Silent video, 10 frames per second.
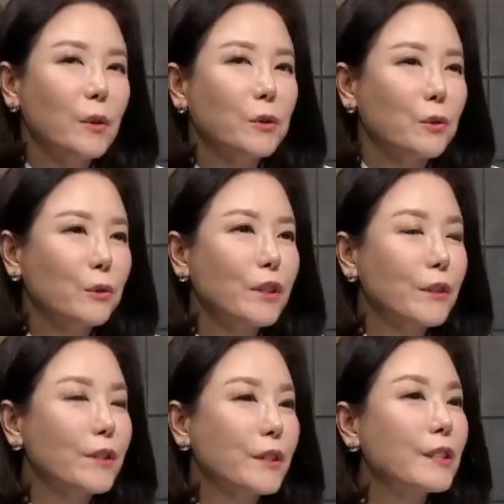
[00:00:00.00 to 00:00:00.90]
음. 거죠. 그래서
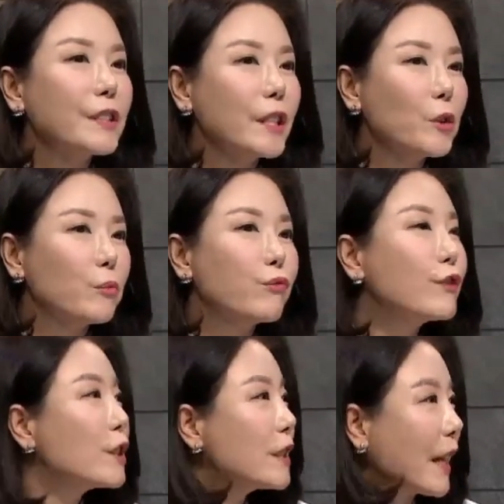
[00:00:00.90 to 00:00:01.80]
이제 실제로
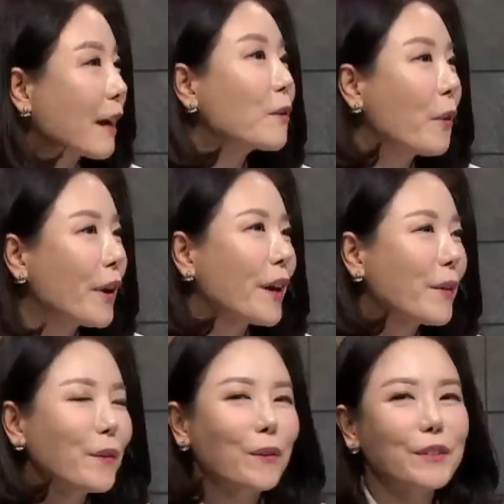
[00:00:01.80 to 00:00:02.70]
불이 난
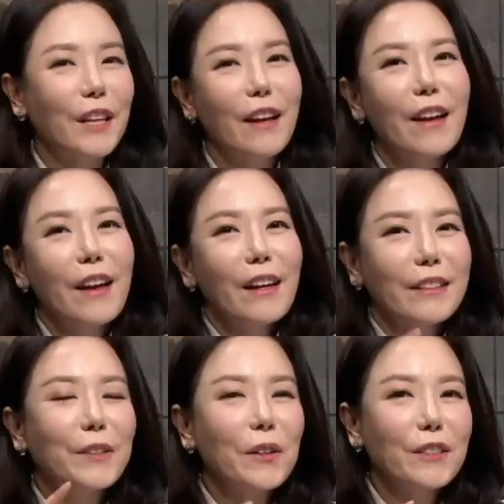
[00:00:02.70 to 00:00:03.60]
거예요. 근데
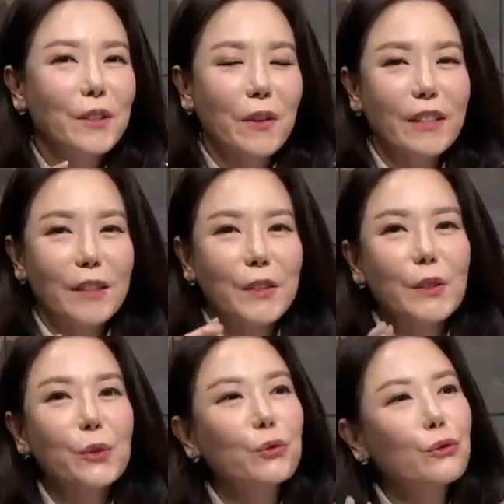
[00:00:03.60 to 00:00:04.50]
그거를 저희가
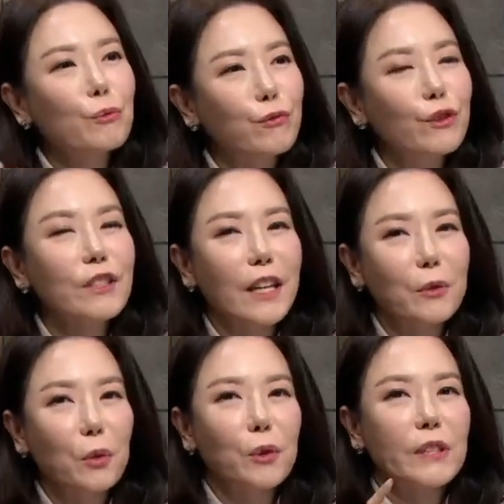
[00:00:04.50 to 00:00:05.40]
실수로 불을 내도